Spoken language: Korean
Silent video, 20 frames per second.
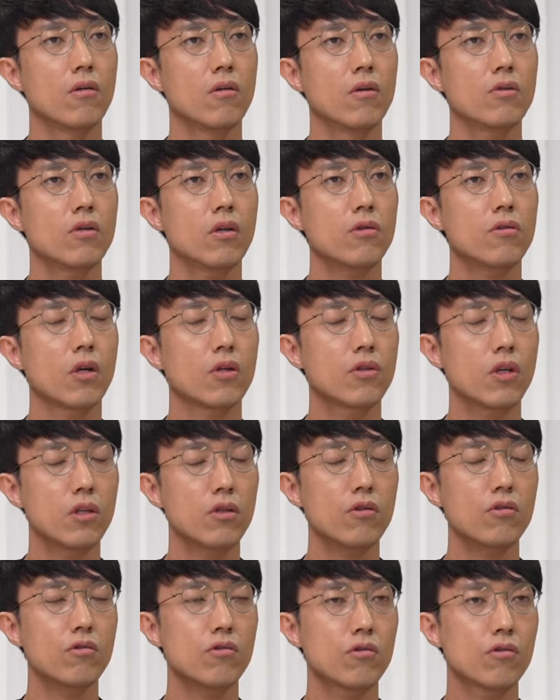일단
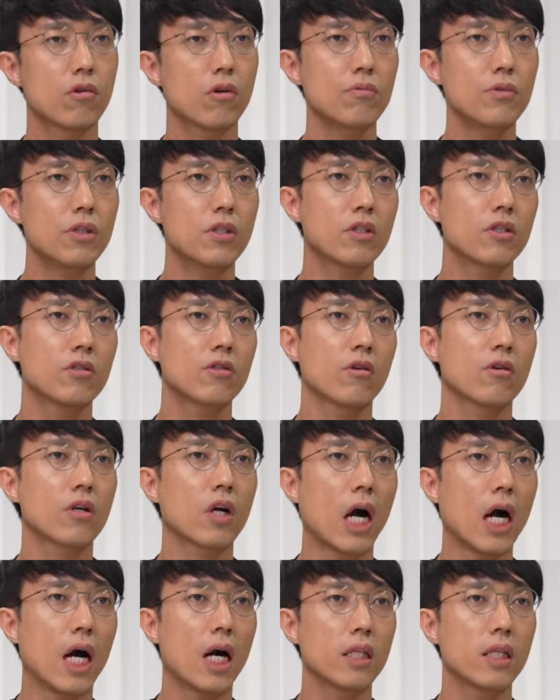대체적으로 커뮤니티 시설이
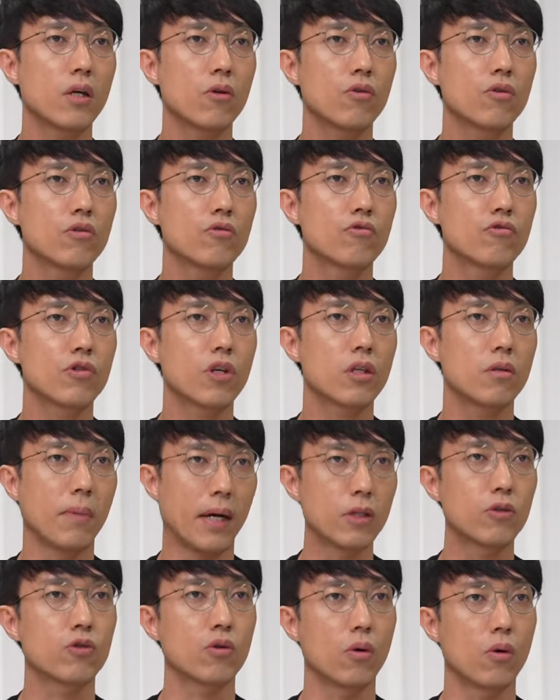강화되고 있는 추세는
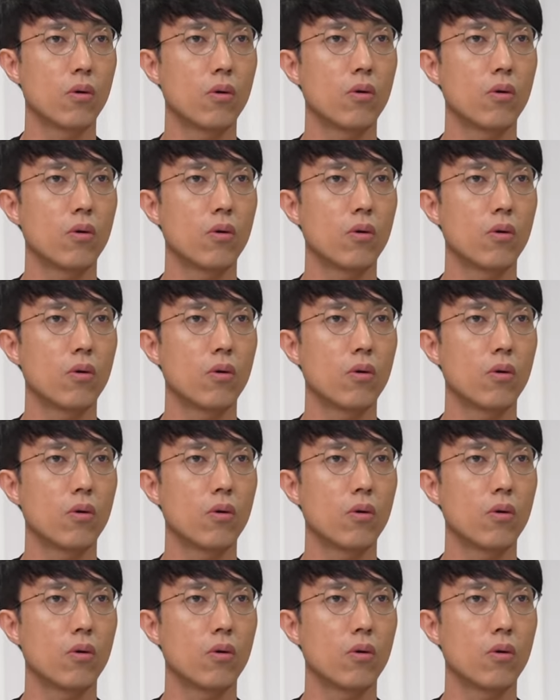맞죠.